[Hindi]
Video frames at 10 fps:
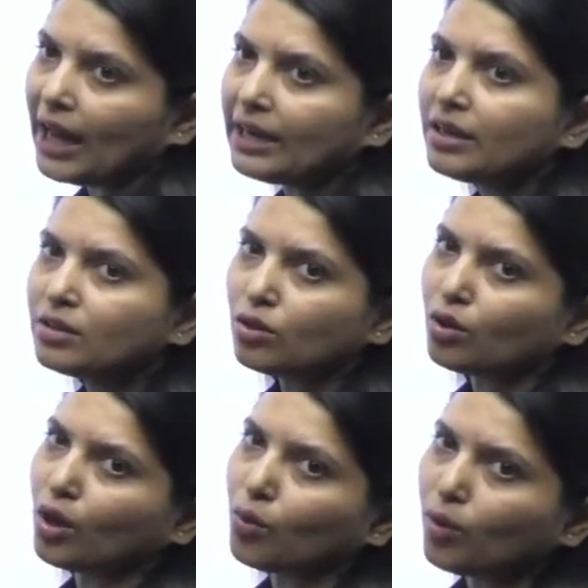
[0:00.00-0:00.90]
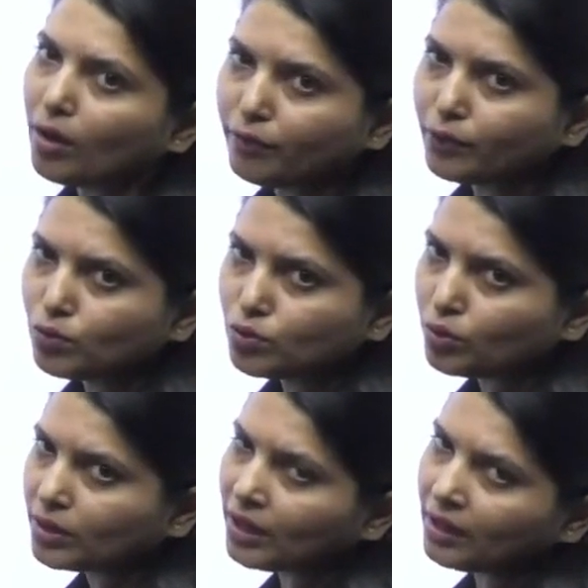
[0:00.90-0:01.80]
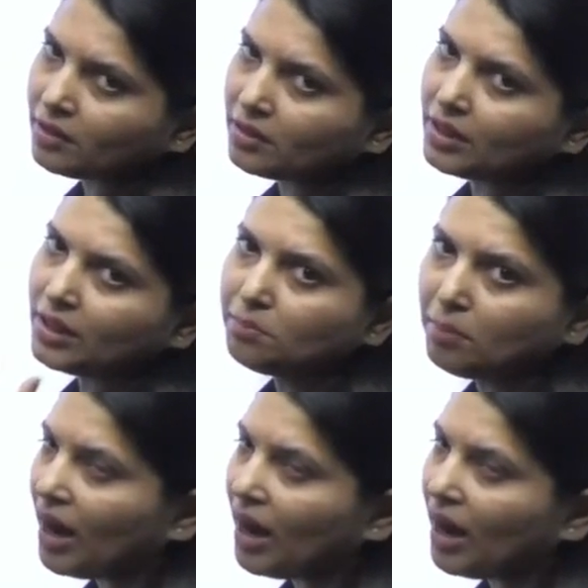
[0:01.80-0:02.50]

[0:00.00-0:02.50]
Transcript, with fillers: कैलिक्स और करोला फ्यूज होते हैं तीन